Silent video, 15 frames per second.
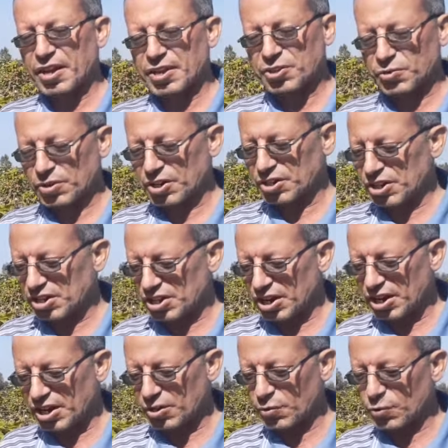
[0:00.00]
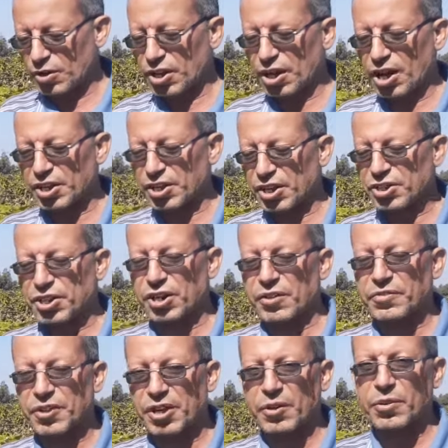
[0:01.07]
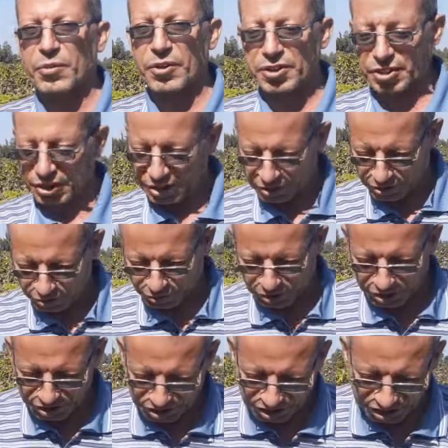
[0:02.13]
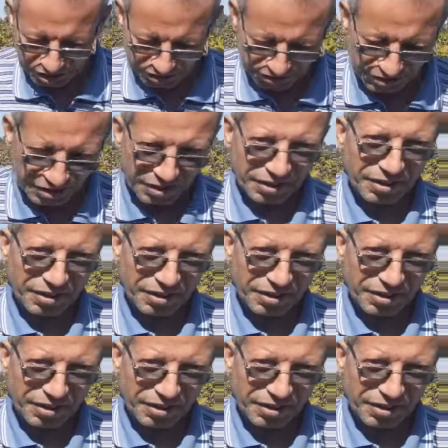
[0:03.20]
شكرا جزيلا وحضرتك شرفتنا ونورتنا شكرا جزيلا